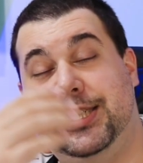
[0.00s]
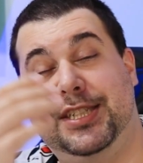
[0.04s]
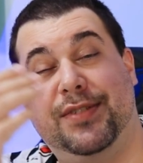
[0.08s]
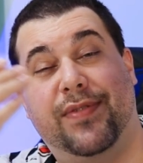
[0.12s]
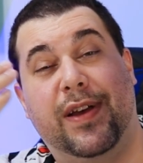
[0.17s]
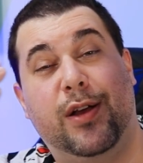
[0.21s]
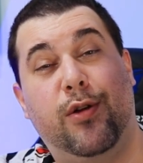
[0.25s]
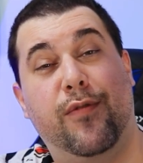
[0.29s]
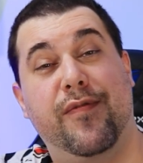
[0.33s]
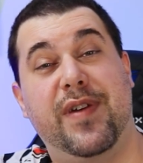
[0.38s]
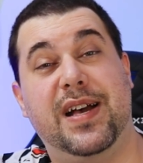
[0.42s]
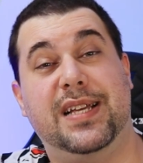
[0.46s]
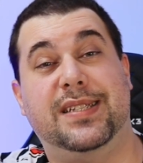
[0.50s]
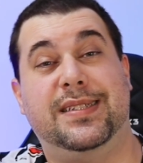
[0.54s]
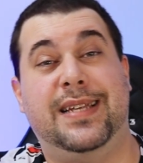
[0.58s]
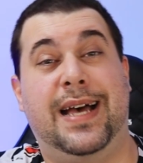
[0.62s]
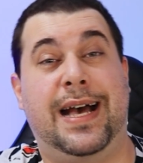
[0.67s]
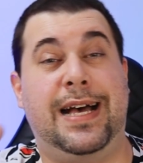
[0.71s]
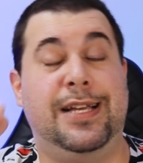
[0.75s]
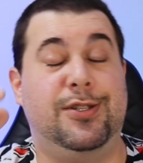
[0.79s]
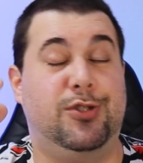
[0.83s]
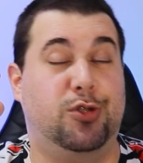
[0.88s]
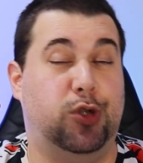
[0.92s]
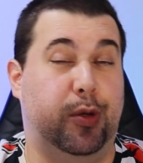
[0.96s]
a gente vai
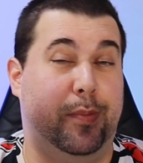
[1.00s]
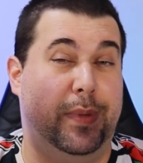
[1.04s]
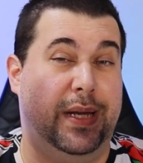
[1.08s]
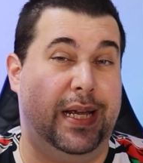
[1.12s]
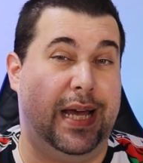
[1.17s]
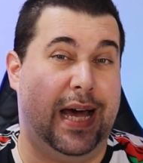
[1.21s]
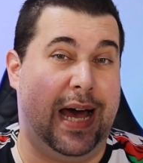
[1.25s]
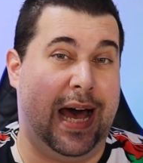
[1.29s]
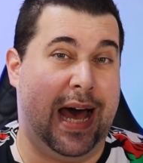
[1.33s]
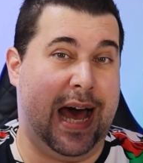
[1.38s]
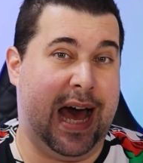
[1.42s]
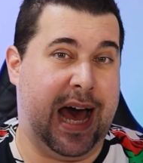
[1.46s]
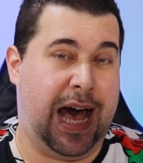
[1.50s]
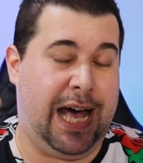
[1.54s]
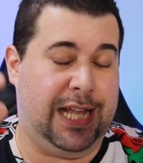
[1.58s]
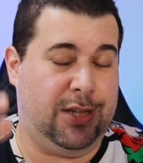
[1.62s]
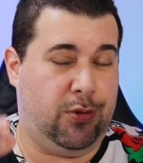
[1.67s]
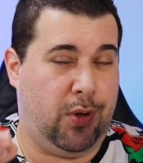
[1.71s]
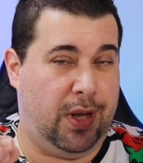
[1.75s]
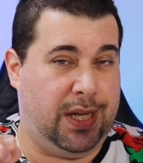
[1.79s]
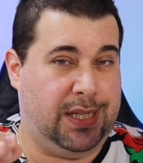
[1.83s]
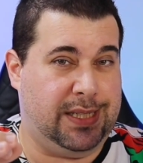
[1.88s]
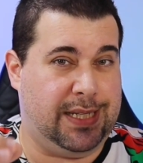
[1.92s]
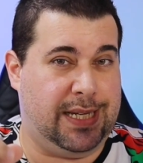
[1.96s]
conversar sobre a
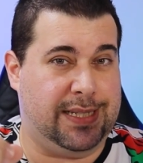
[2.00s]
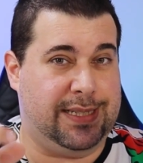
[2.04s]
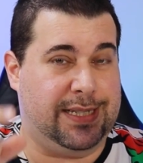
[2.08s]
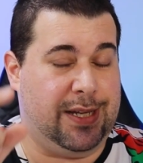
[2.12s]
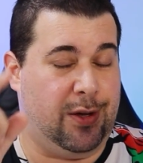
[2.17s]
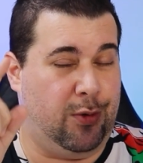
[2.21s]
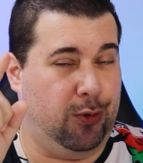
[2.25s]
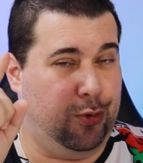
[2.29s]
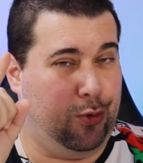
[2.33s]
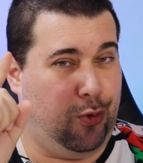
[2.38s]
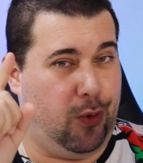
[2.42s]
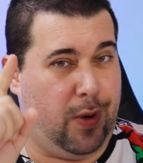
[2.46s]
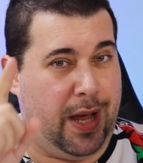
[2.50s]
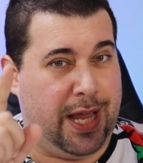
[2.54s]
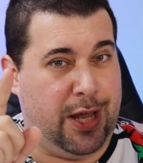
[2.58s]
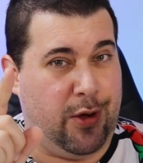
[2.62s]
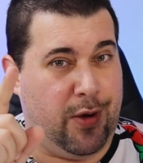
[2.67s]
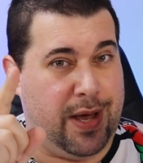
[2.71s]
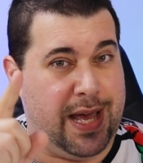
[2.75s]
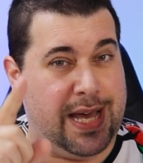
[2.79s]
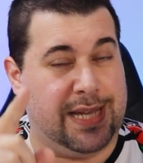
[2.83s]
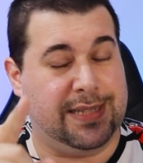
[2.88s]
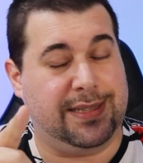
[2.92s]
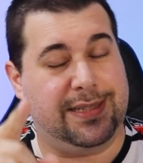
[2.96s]
atualização do
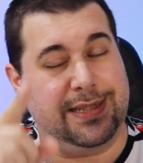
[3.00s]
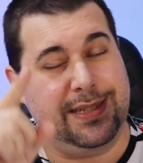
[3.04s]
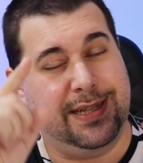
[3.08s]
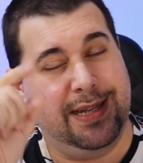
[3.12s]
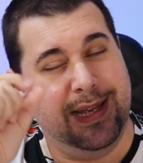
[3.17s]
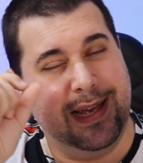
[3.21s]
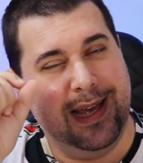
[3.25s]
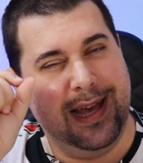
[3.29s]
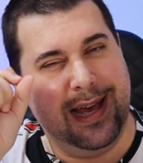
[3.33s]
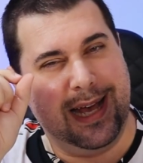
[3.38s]
iOS